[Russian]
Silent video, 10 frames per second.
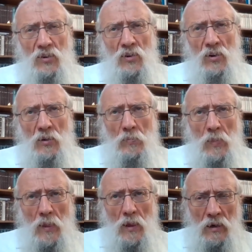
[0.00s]
о
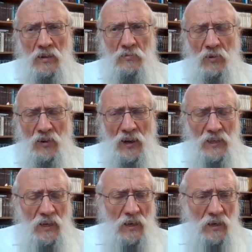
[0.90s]

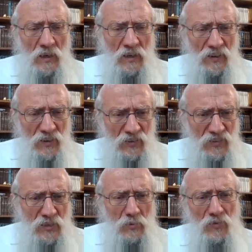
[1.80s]
размывании
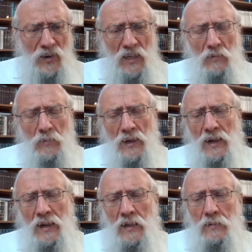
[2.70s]
границ, размывании
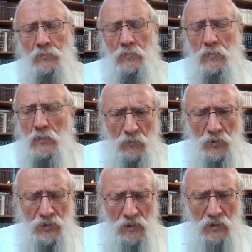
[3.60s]
морали.
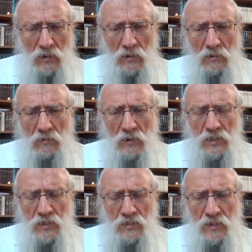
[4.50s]
Вот э,
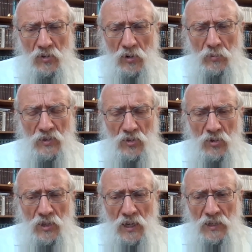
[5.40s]
ваш знакомец
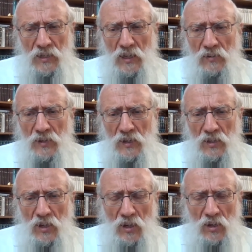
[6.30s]
Юрий Каннер
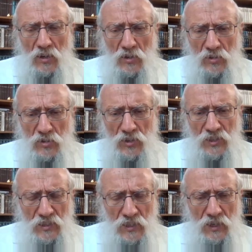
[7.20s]
говорит, что
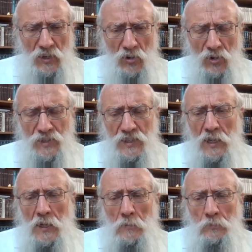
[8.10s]
есть категория
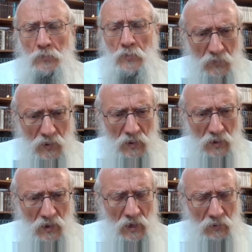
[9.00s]
людей.
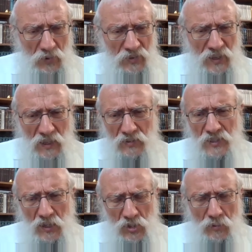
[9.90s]
И я вот
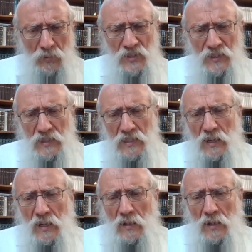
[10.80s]
сталкиваюсь, хочу вам рассказать
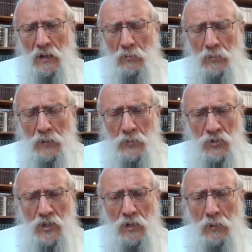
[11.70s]
об
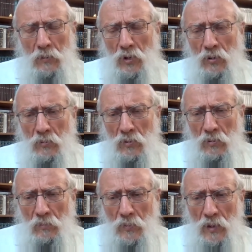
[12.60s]
эпизоде,
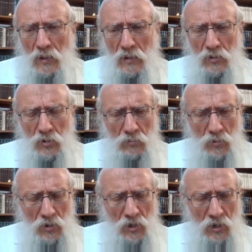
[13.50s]
по-моему, который
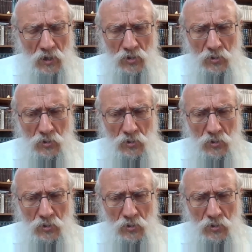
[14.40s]
много о